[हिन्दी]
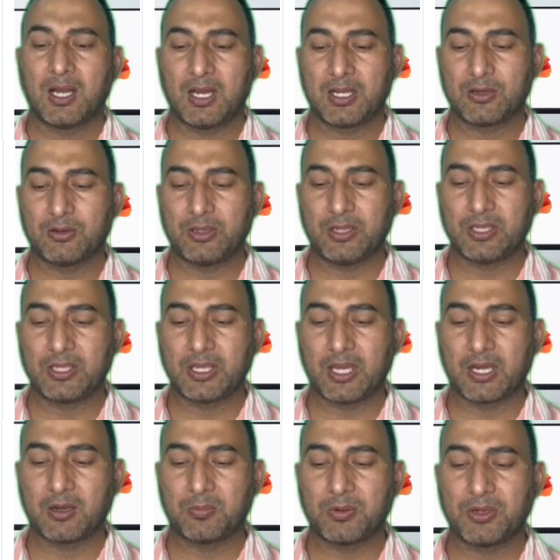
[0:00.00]
आर ओ e
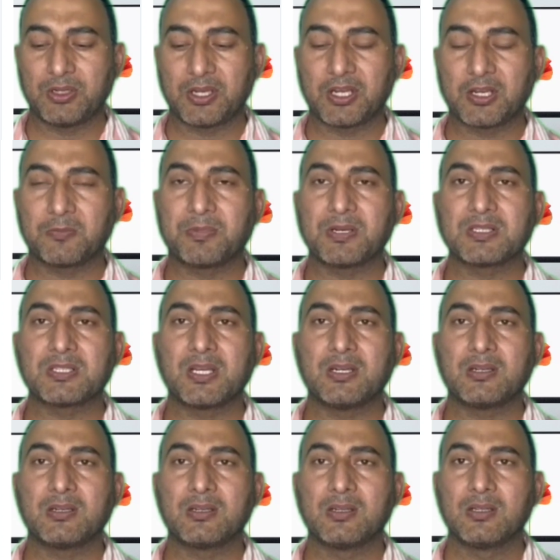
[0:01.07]
ग्यारह पॉइंट एक
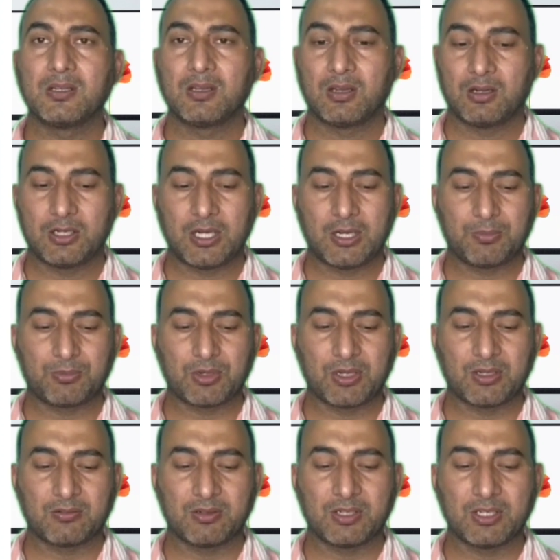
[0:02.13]
परसेंट और डेप्ट
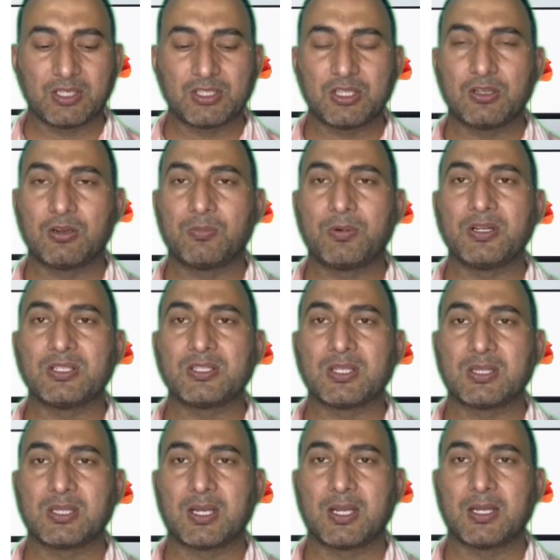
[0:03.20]
इक्विटी जीरो पॉइंट
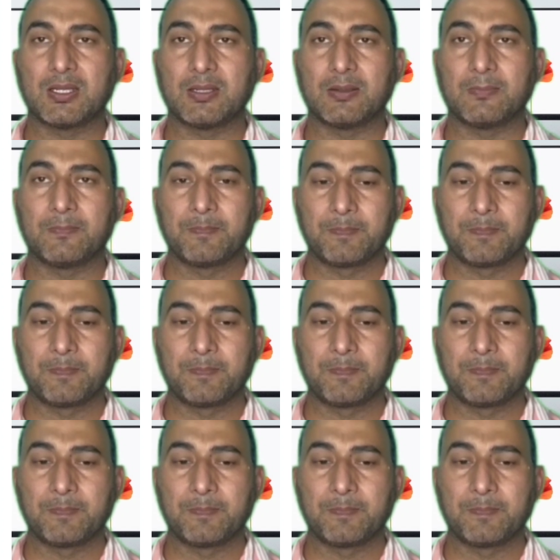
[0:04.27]
सत्रह है